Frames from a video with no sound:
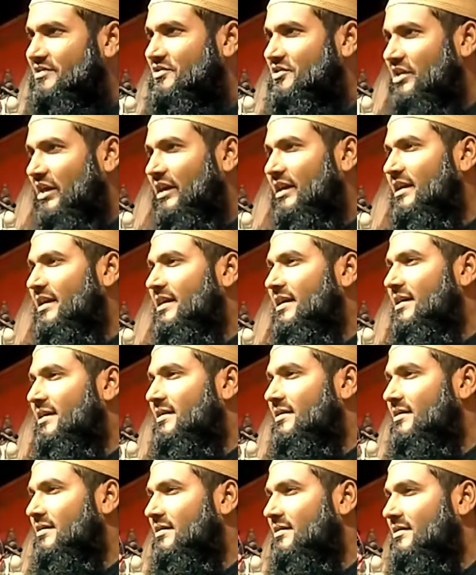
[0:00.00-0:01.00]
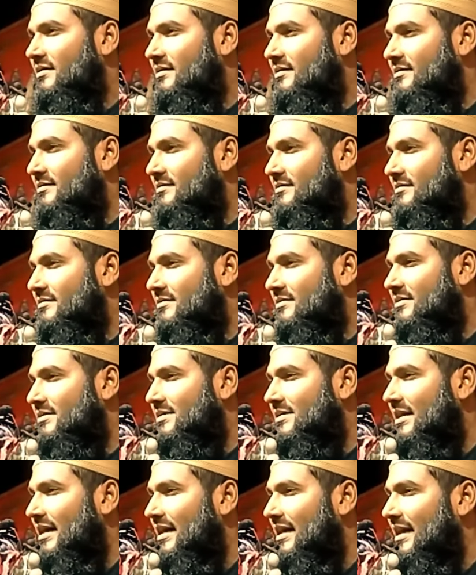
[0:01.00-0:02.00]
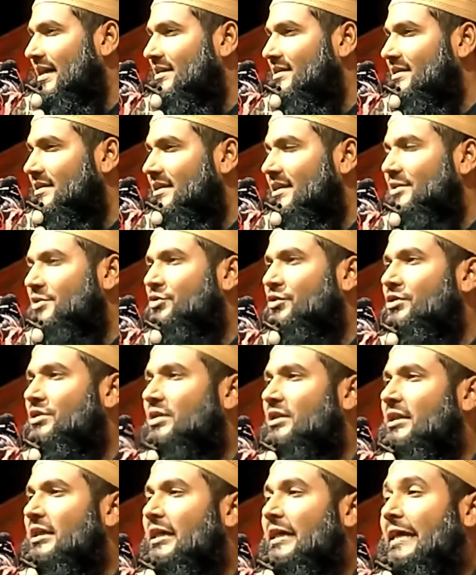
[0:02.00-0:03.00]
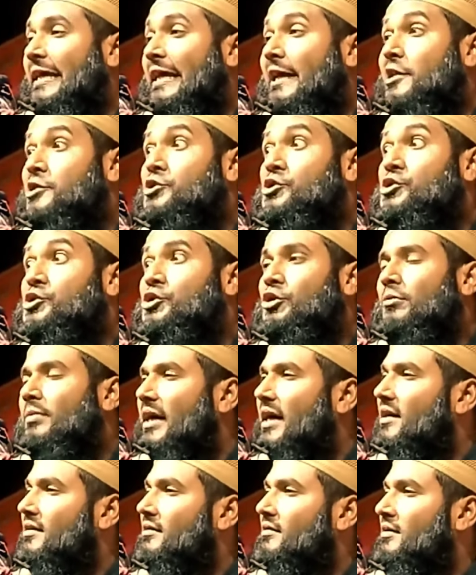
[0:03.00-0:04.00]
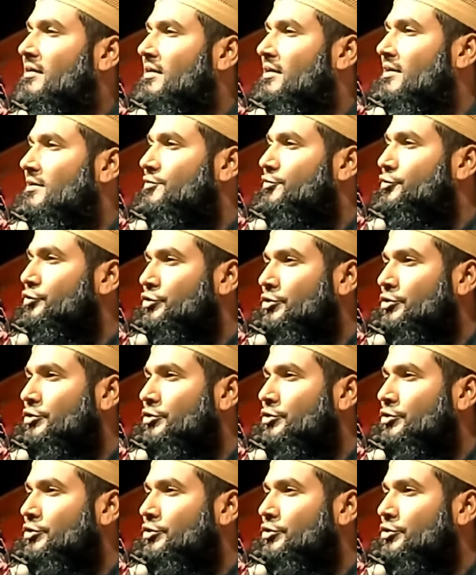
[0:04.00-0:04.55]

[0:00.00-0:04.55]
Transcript: আপনার ছেলে সারা দিনে যদি একশো বার